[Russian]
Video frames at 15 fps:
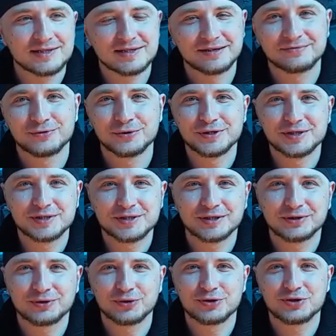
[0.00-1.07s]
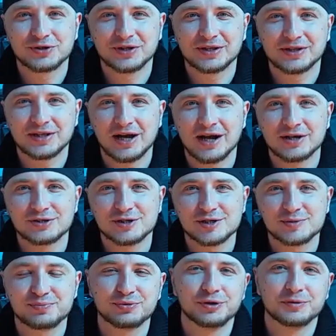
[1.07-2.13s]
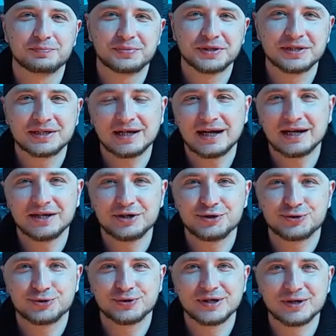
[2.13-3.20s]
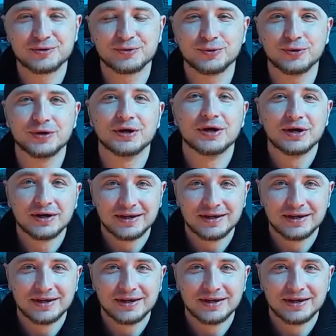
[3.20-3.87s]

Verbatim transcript: заводится точно так же с полпинка еще и рукой.